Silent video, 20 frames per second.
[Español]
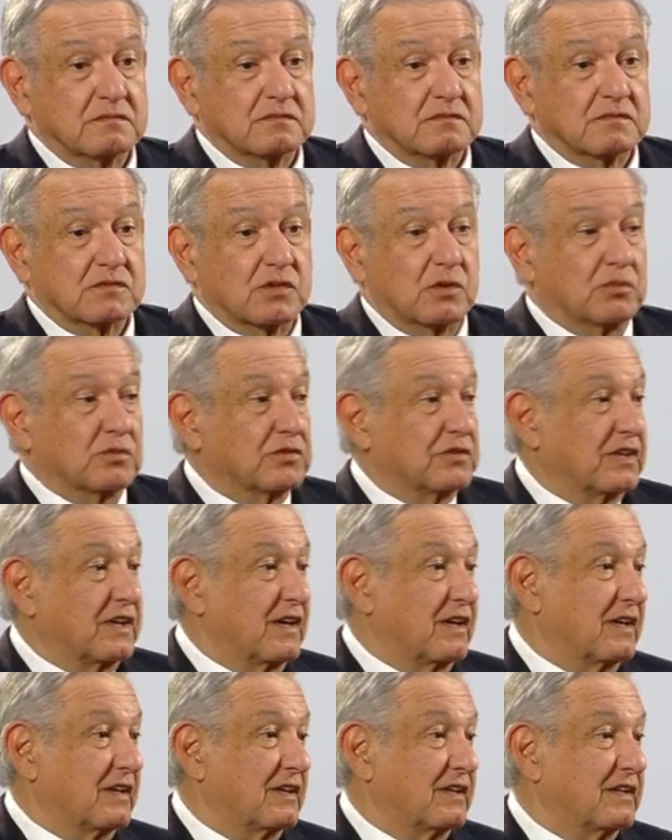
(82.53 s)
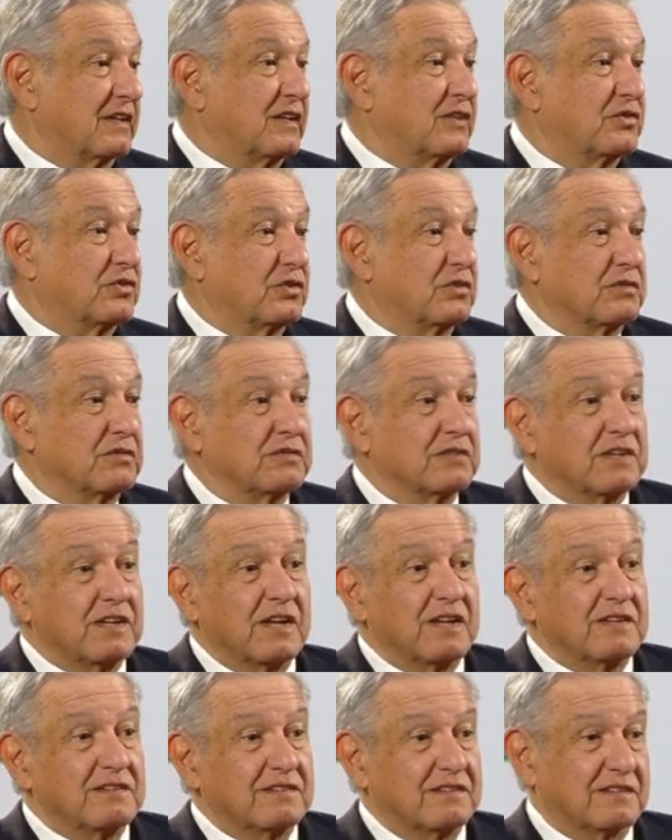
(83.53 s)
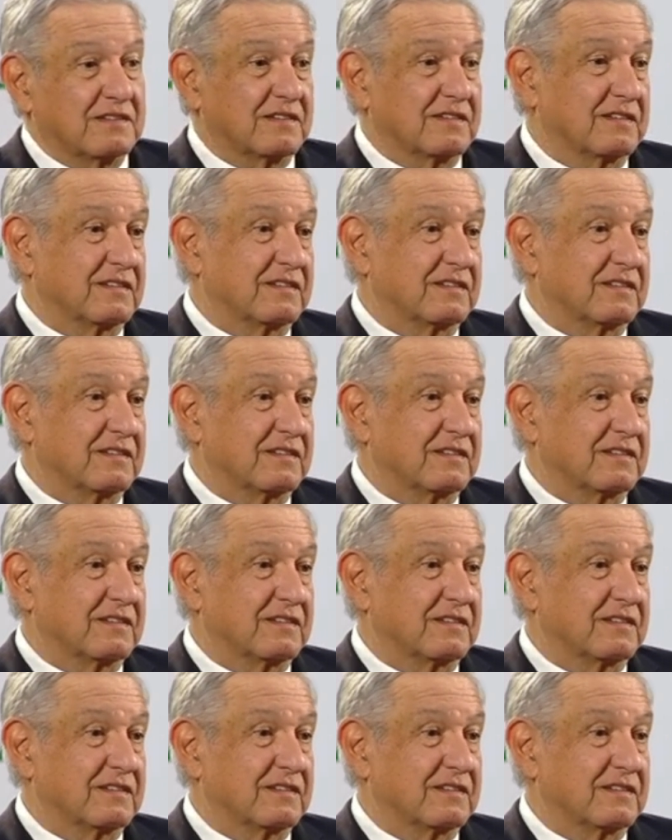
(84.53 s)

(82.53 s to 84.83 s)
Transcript: como se ha dicho, 10